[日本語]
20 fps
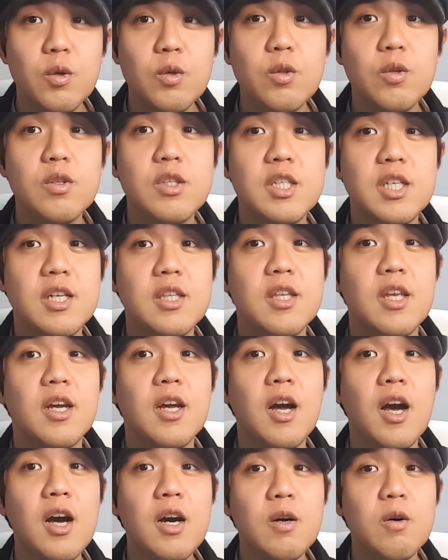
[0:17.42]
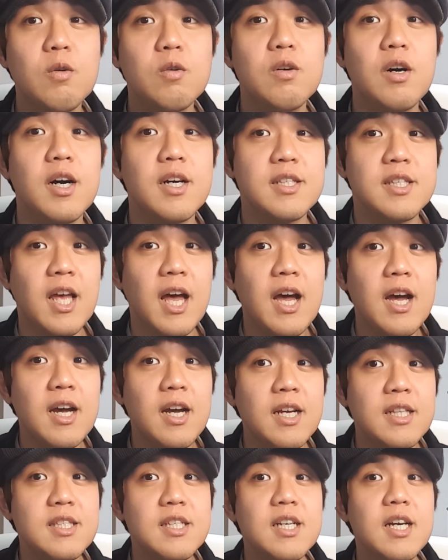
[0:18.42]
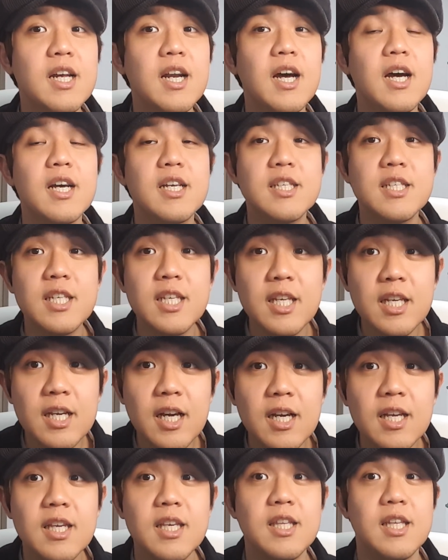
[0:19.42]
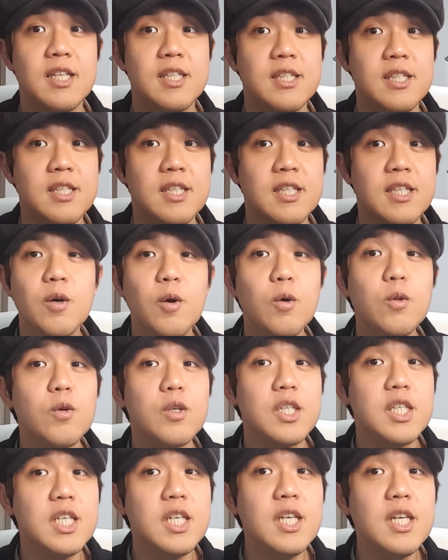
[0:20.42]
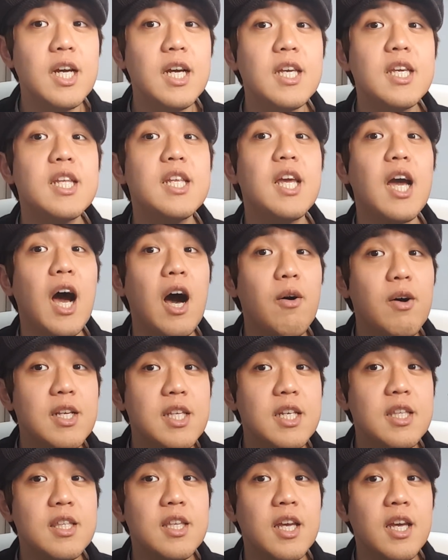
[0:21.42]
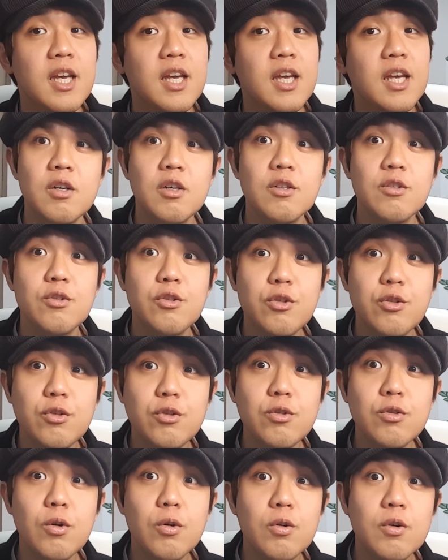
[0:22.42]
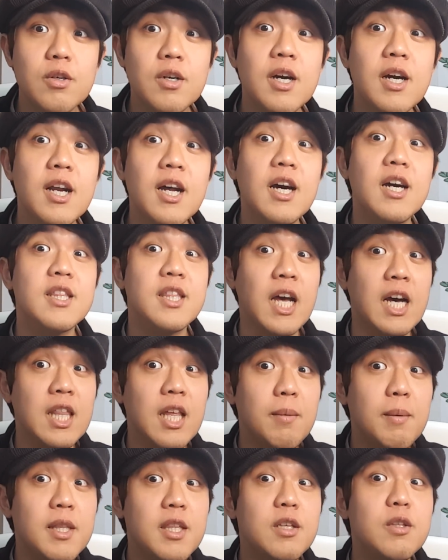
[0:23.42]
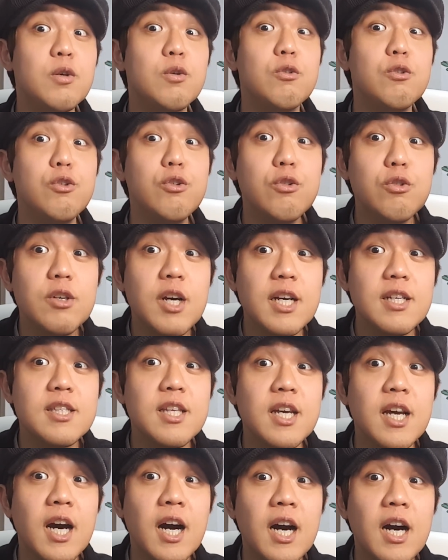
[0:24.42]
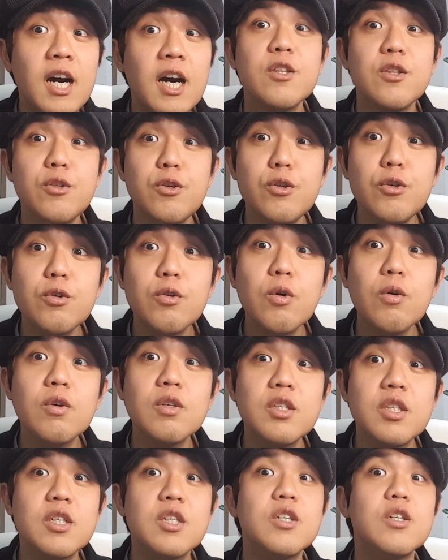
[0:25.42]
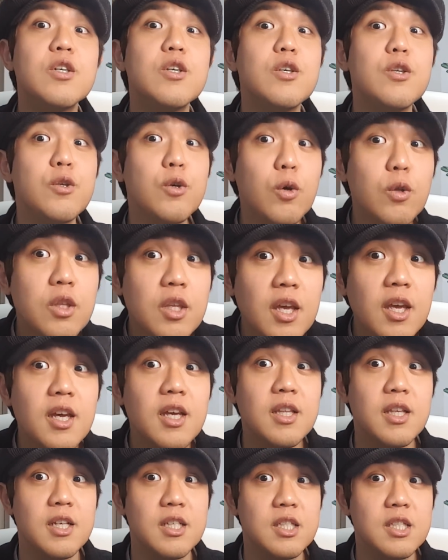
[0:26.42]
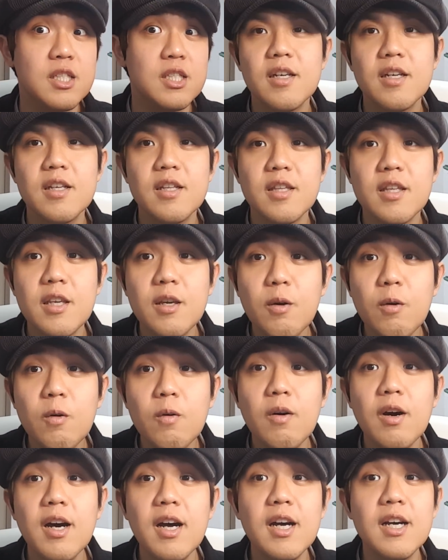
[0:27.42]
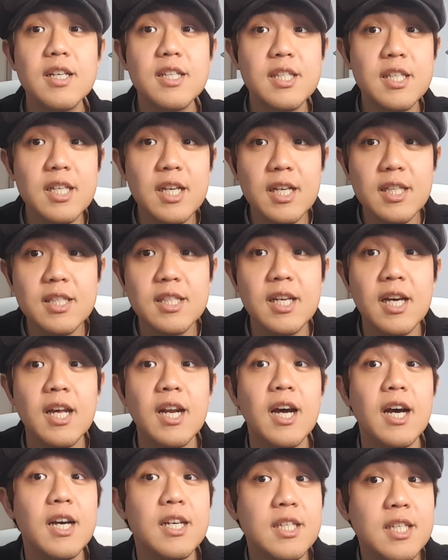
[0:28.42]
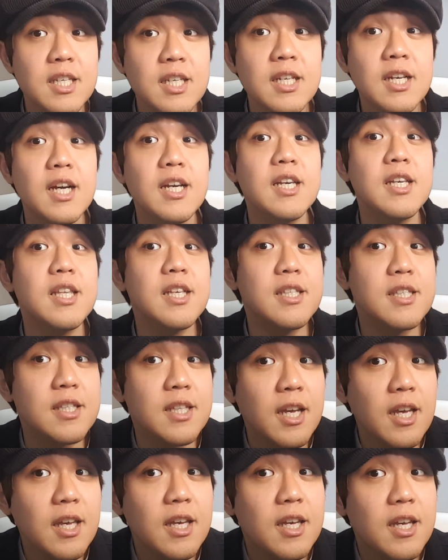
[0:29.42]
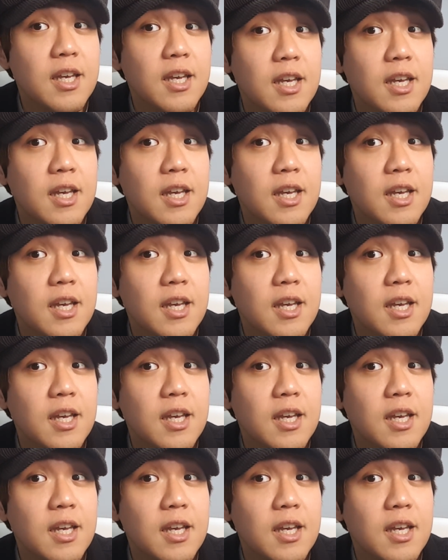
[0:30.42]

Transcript: 本と違って韓国は3月から新学期です。この新学期に合わせて中国から7万人の留学生が入国する予定です。日本は4月から新学期ですね。